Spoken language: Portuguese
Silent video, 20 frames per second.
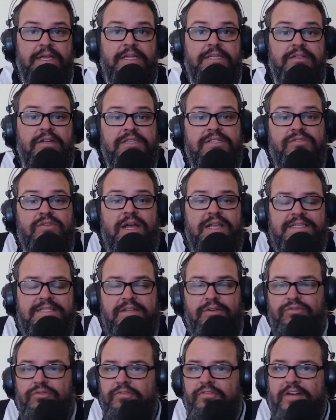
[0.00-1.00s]
Então a
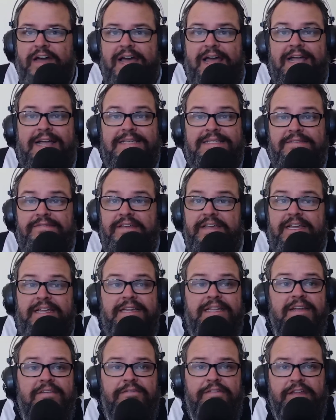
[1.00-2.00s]
situação do Vargas fica
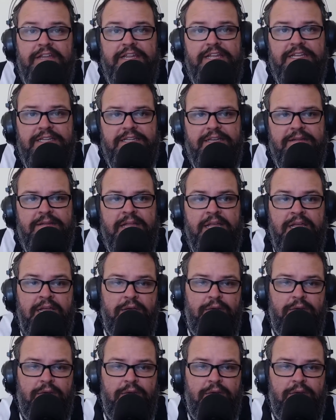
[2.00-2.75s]
indefinida.